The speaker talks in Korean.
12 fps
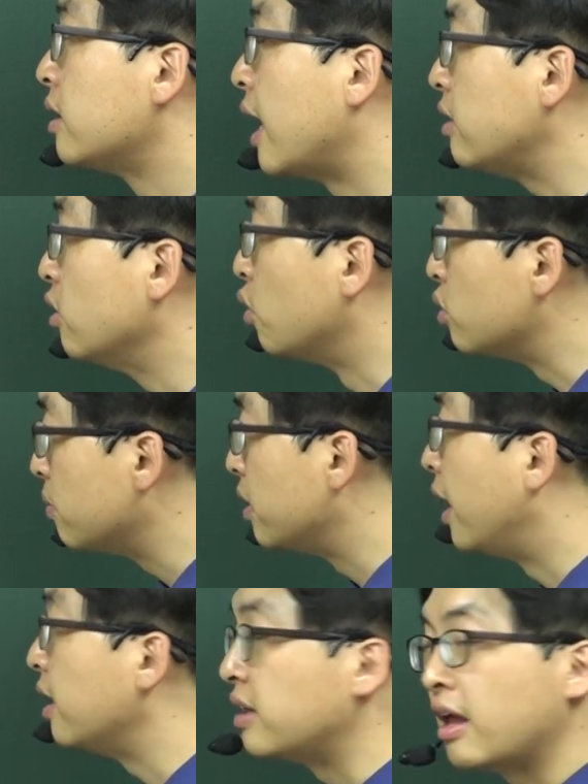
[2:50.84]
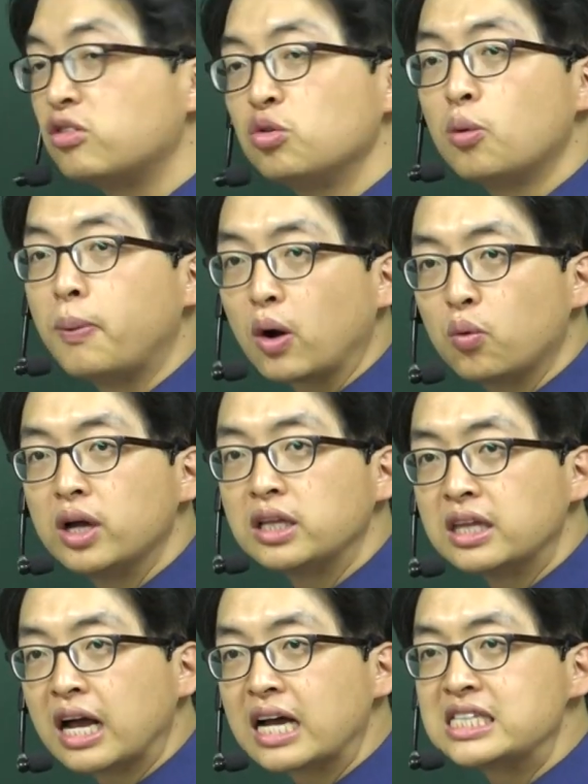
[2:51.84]
t h a t 로 예, that으로 바꿔야
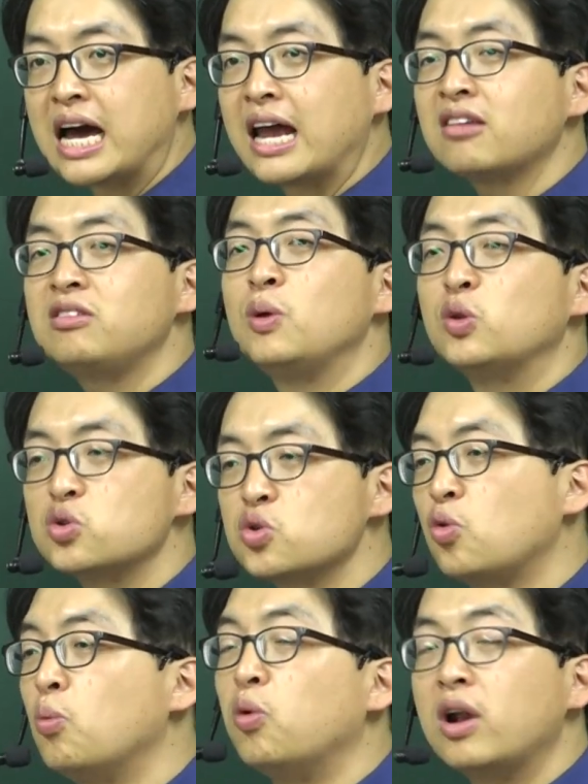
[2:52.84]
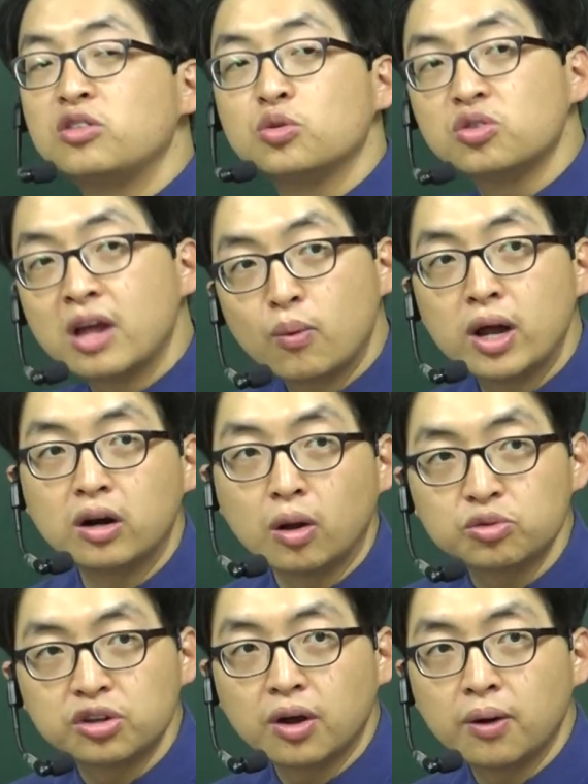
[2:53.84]
된다까지 알았으면 더 좋고 몰랐어도 상관은
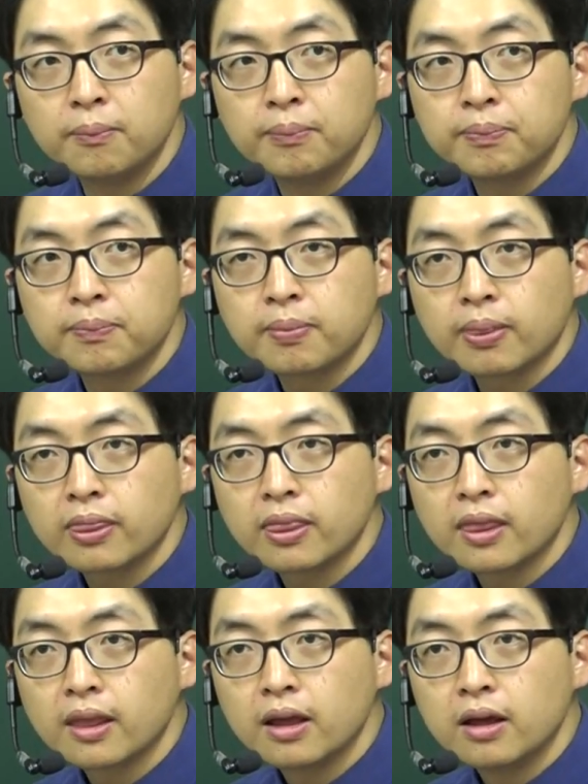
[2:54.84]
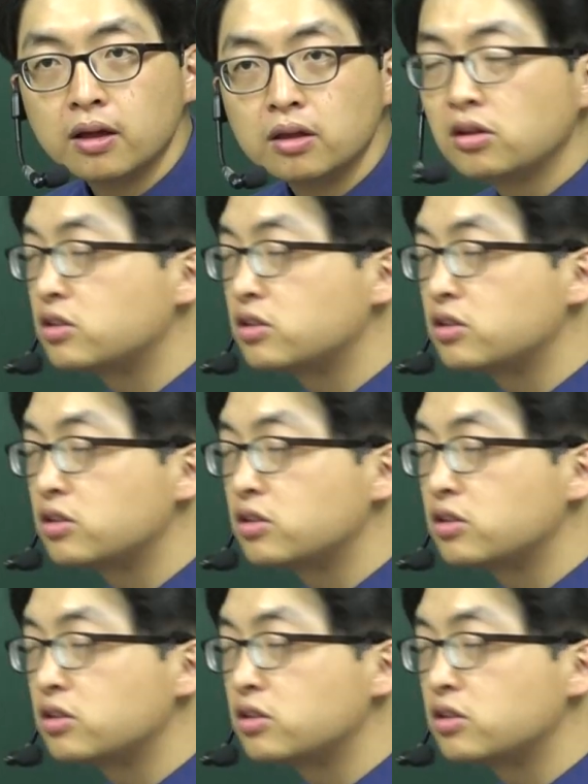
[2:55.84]
없어요. 그래서